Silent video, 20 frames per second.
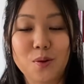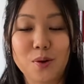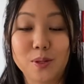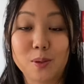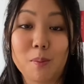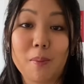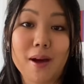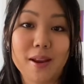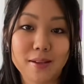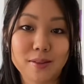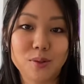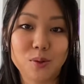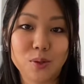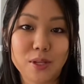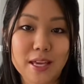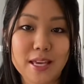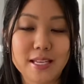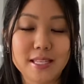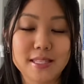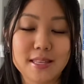quando eu
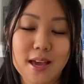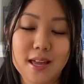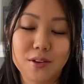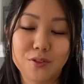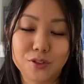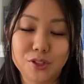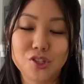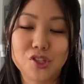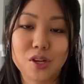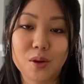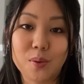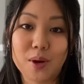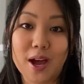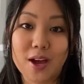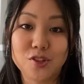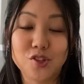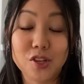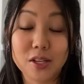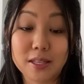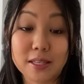maratonei a série, eu vou deixar o
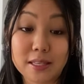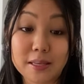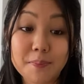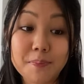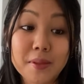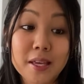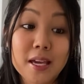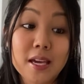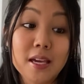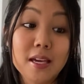card aqui.